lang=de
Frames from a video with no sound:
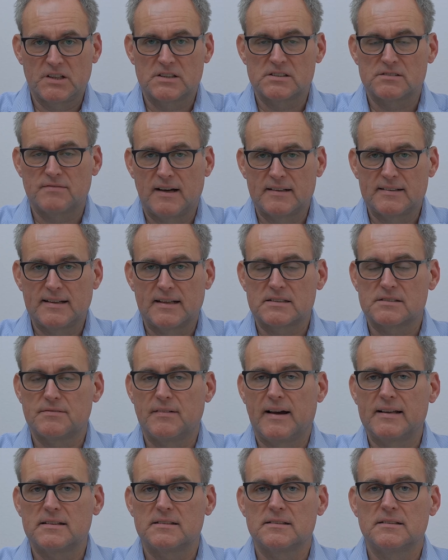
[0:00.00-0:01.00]
die zweite, der
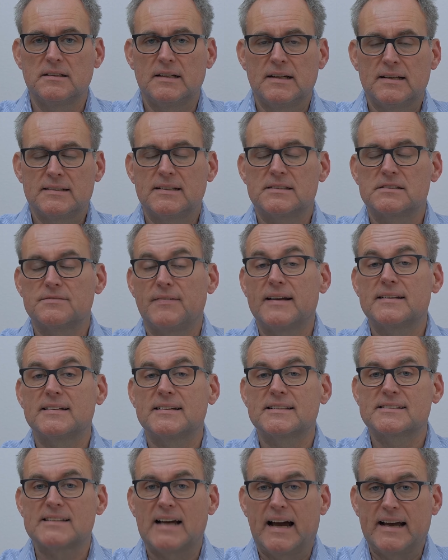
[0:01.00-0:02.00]
zweite, die
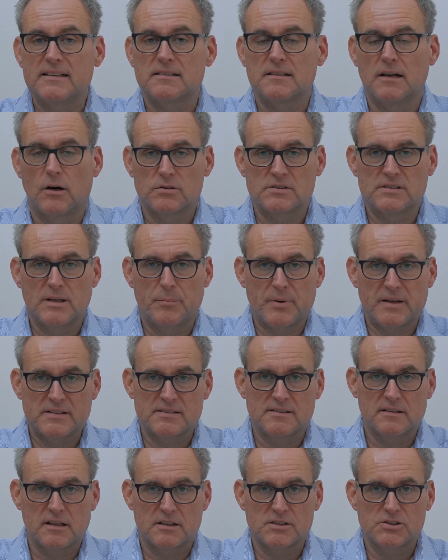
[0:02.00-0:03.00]
zweite Seite aus der
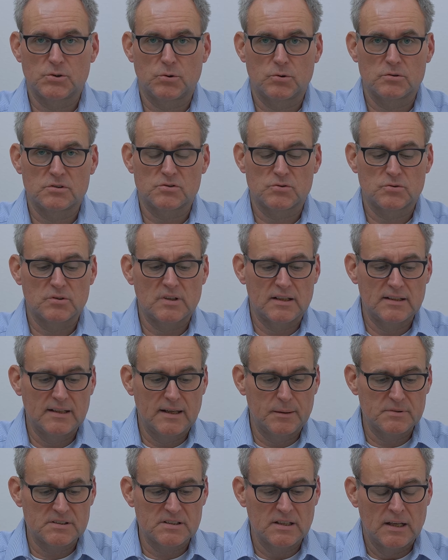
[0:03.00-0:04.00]
Präsentation des
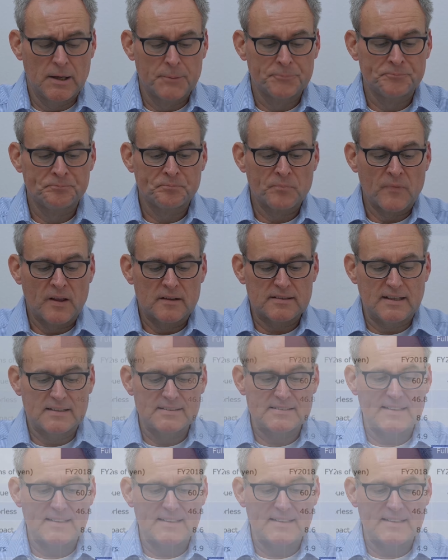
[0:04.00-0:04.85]
Unternehmens, dann